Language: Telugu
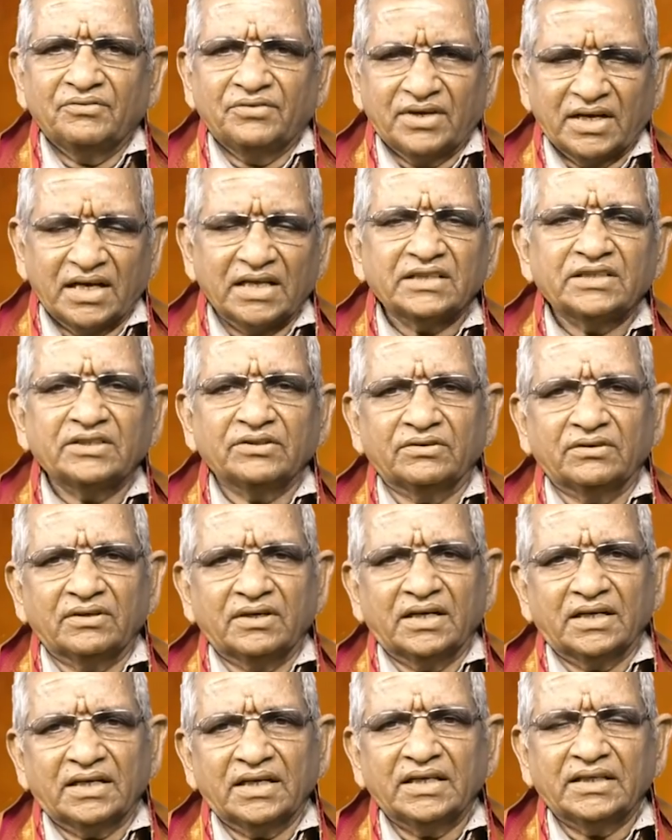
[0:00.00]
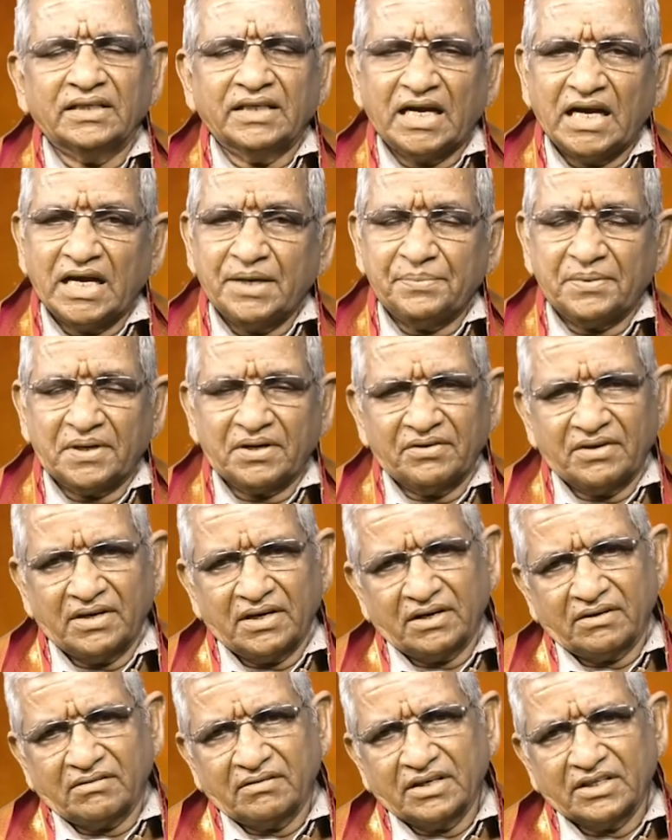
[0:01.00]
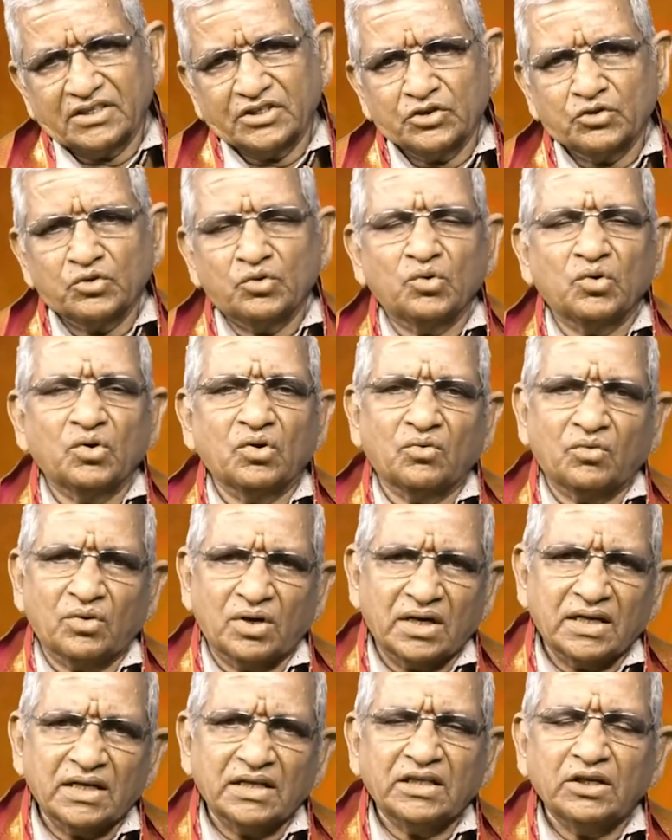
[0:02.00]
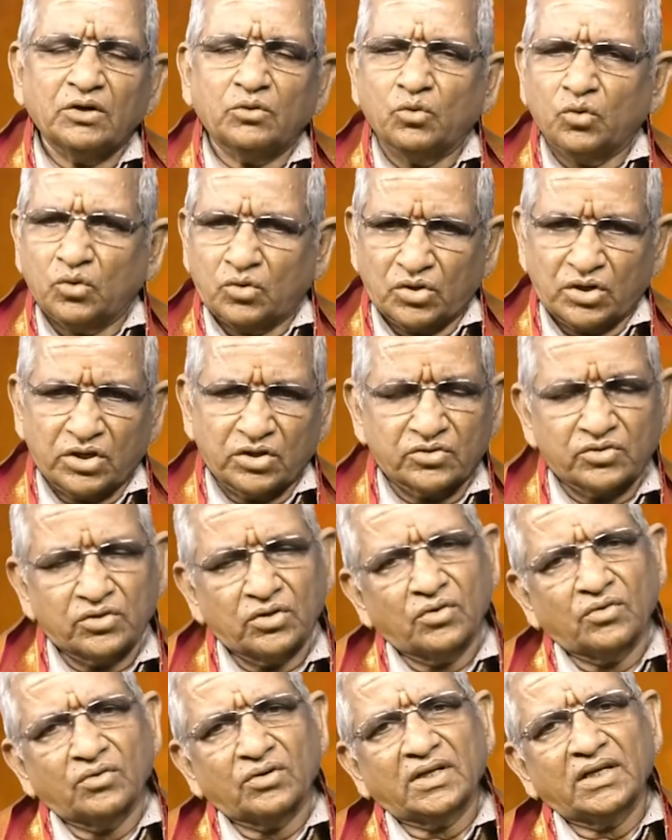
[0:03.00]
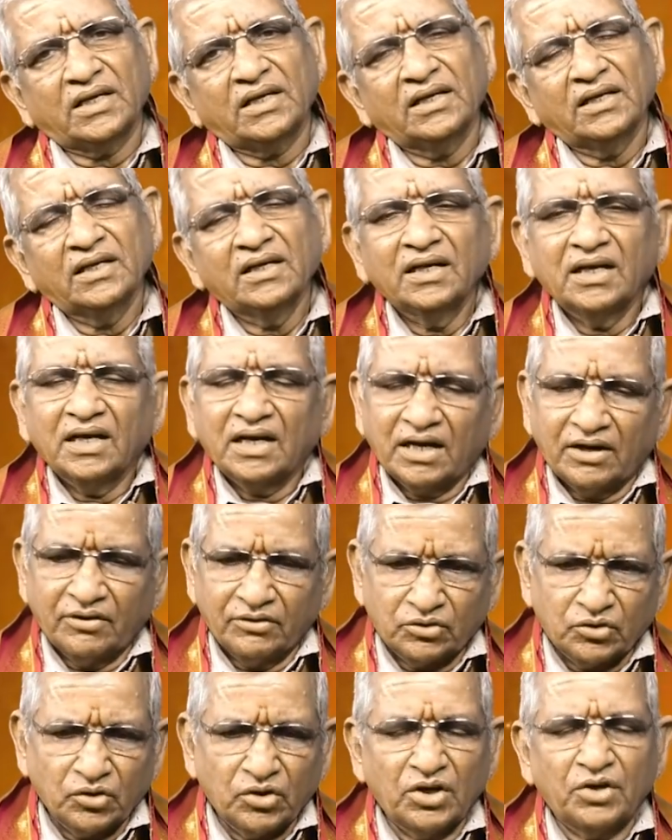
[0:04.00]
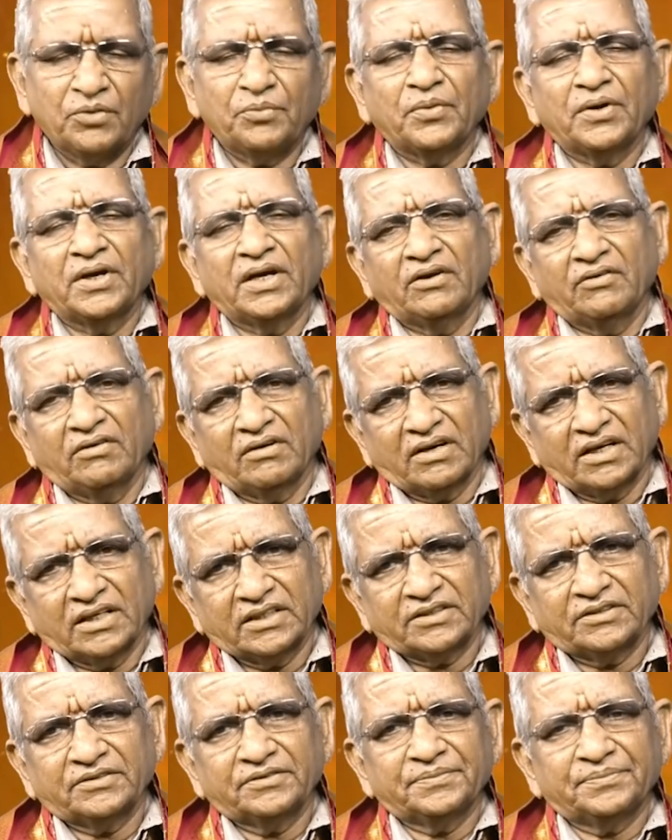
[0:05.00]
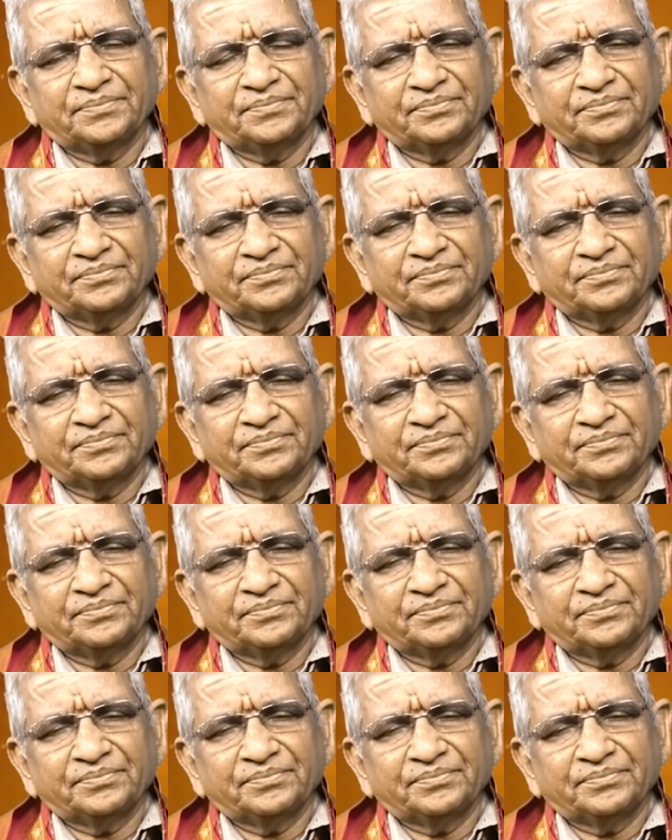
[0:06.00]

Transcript: వ్యాజ్యం అంటే న్యాయపరమైనటువంటి చిక్కుల్లో ఉన్నట్టయితే కోర్టు కేసుల్లో ఉంటే అవి తొలగిపోయే అవకాశం